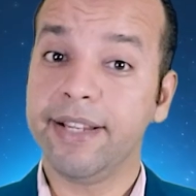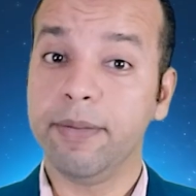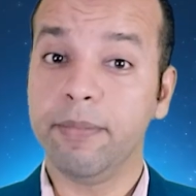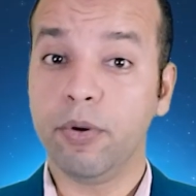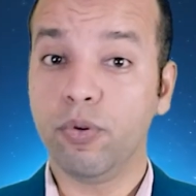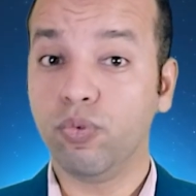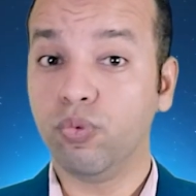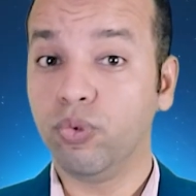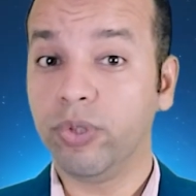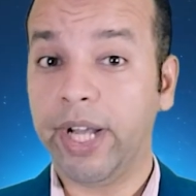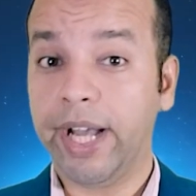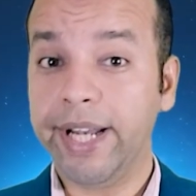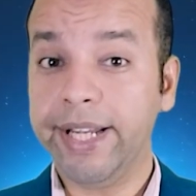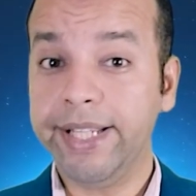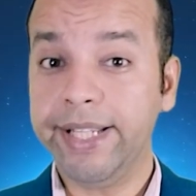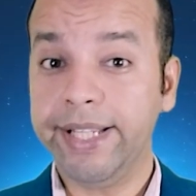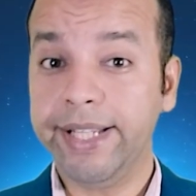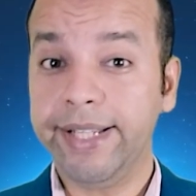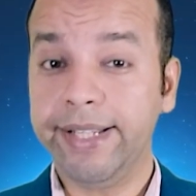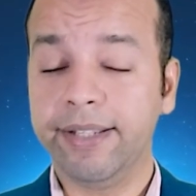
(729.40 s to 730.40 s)
اللي موجود
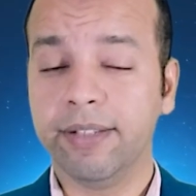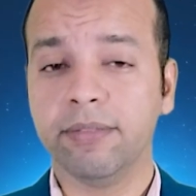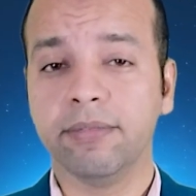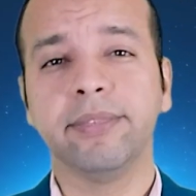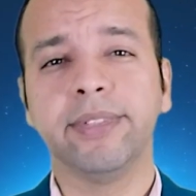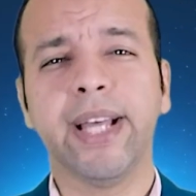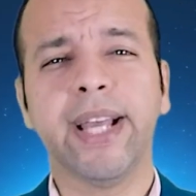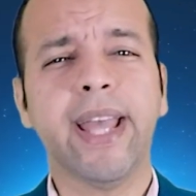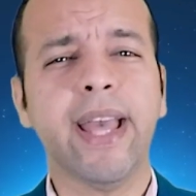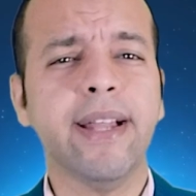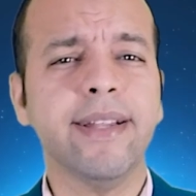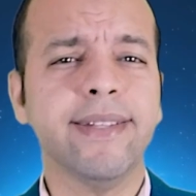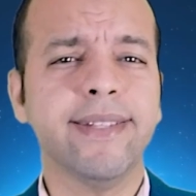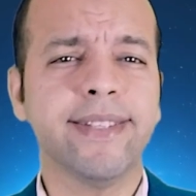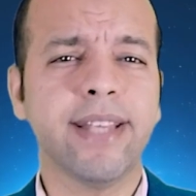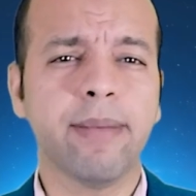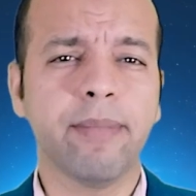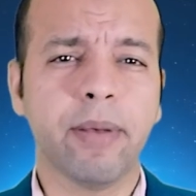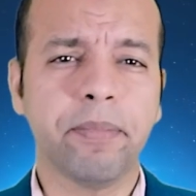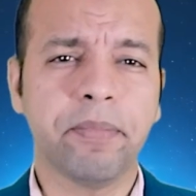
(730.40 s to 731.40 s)
عليه ده كان
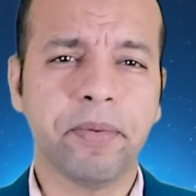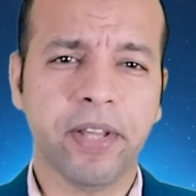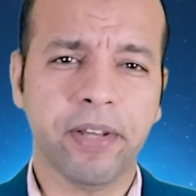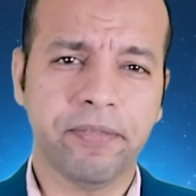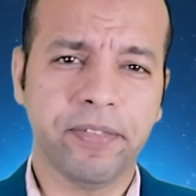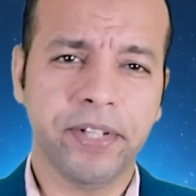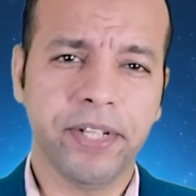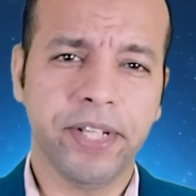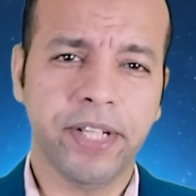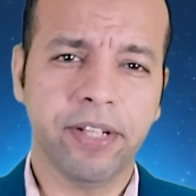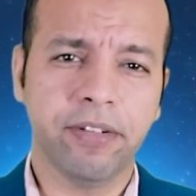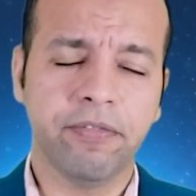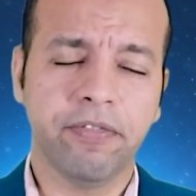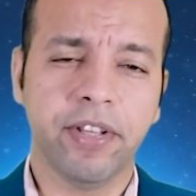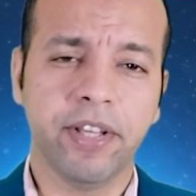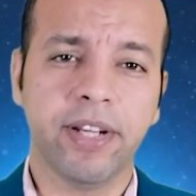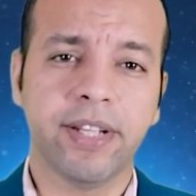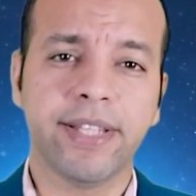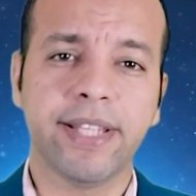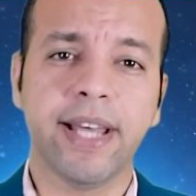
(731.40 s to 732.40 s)
سبب كفيل
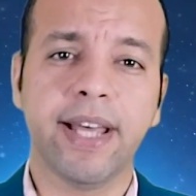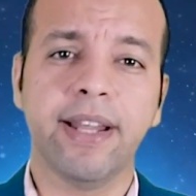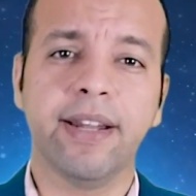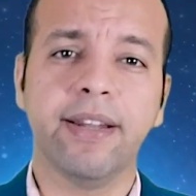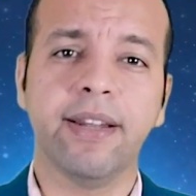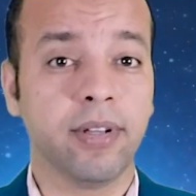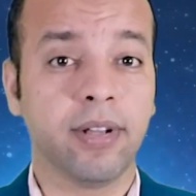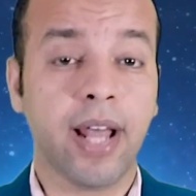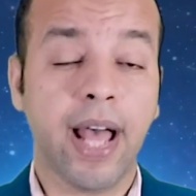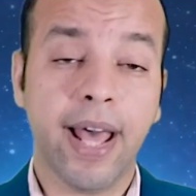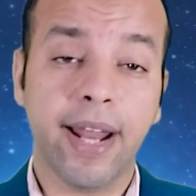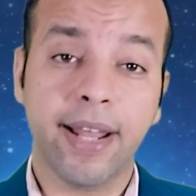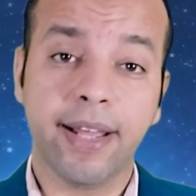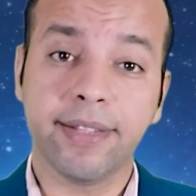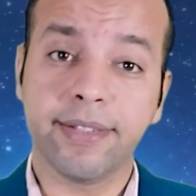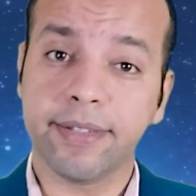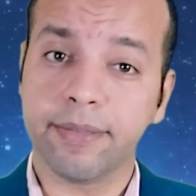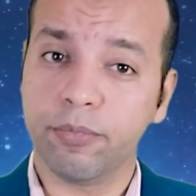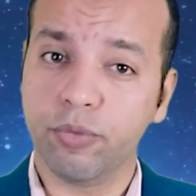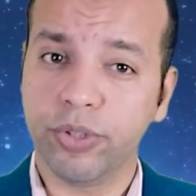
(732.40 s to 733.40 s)
في ارسال
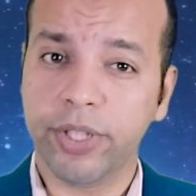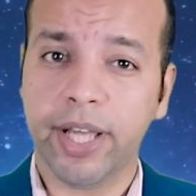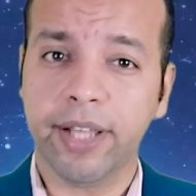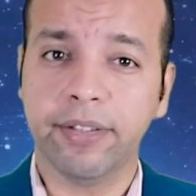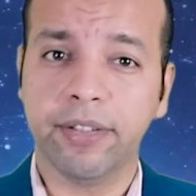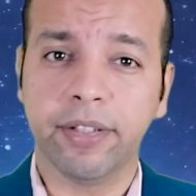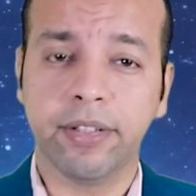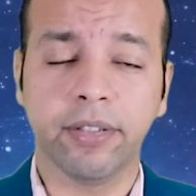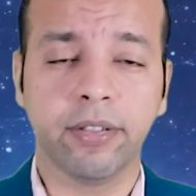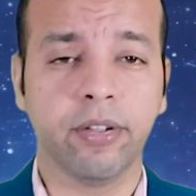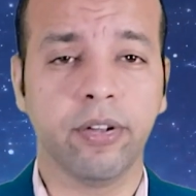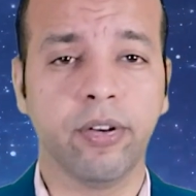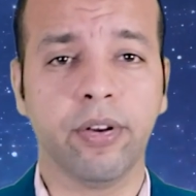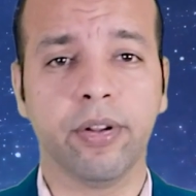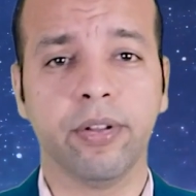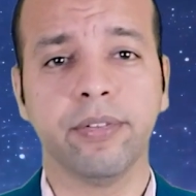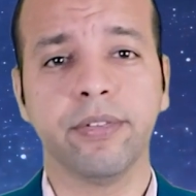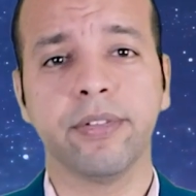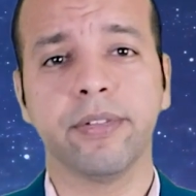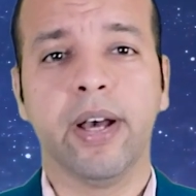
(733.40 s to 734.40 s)
رحلات متعدده
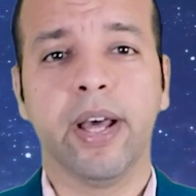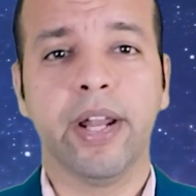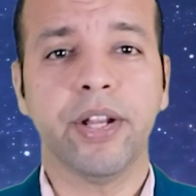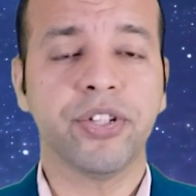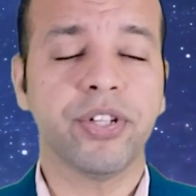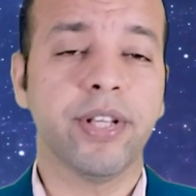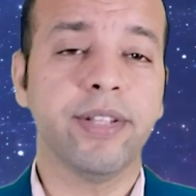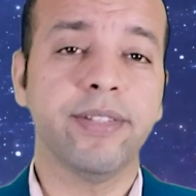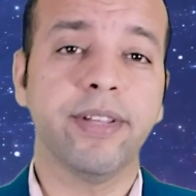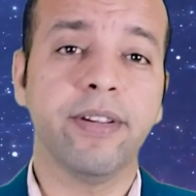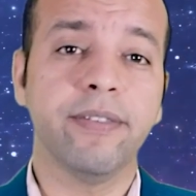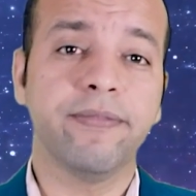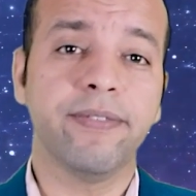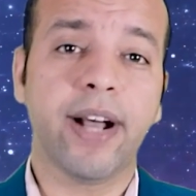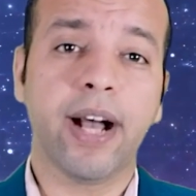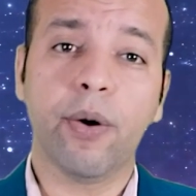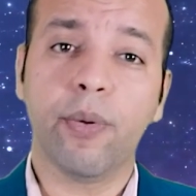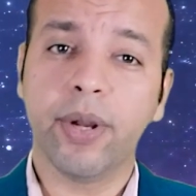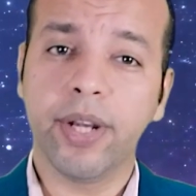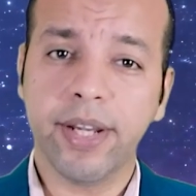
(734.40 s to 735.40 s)
الغرض علشان تلف
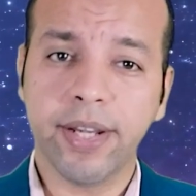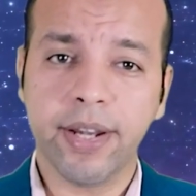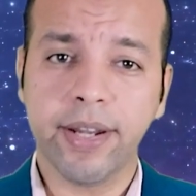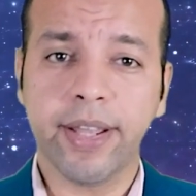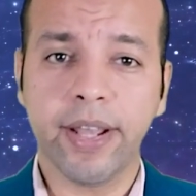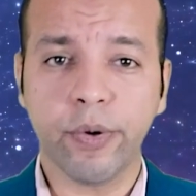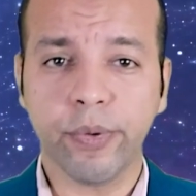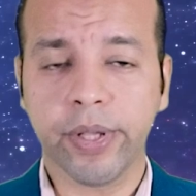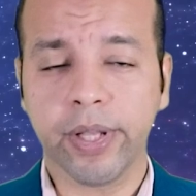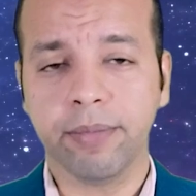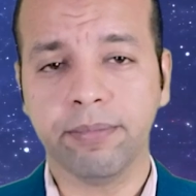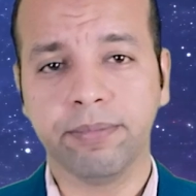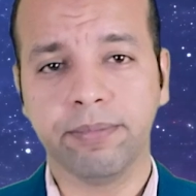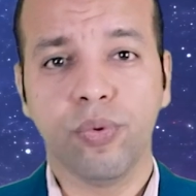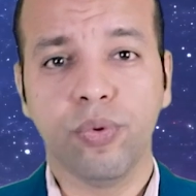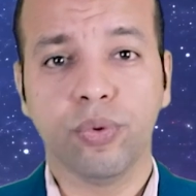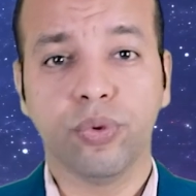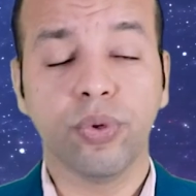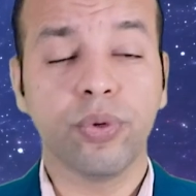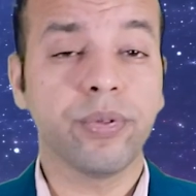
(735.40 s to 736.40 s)
حوالين الكوكب
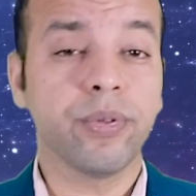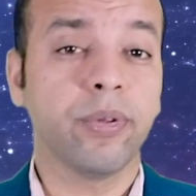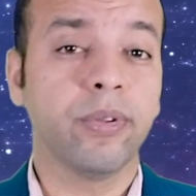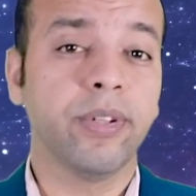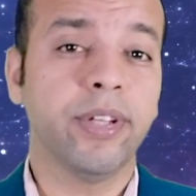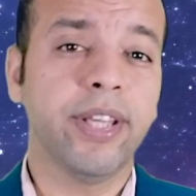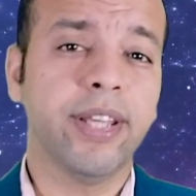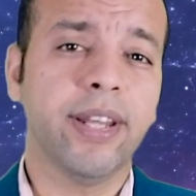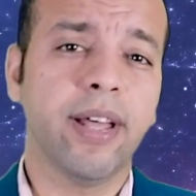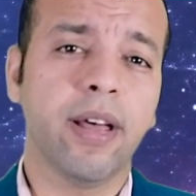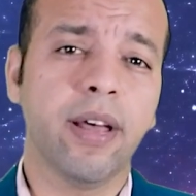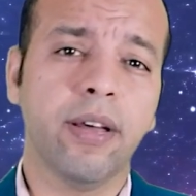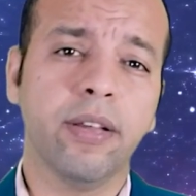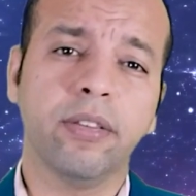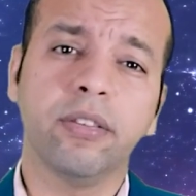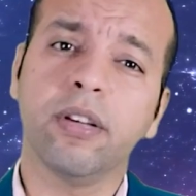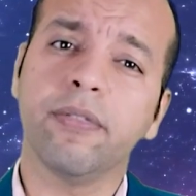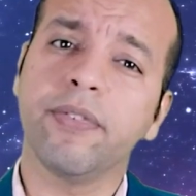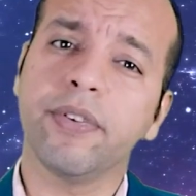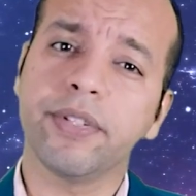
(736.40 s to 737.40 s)
وترصد لينا
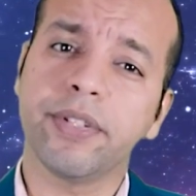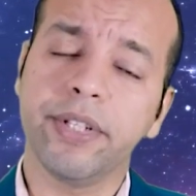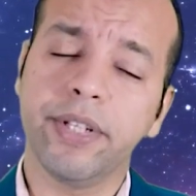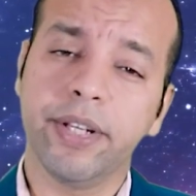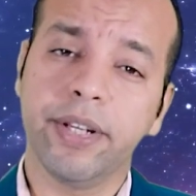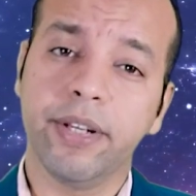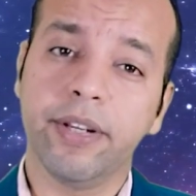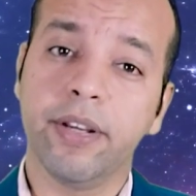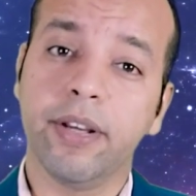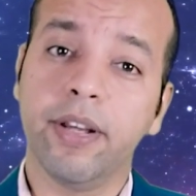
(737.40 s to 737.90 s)
التفاصيل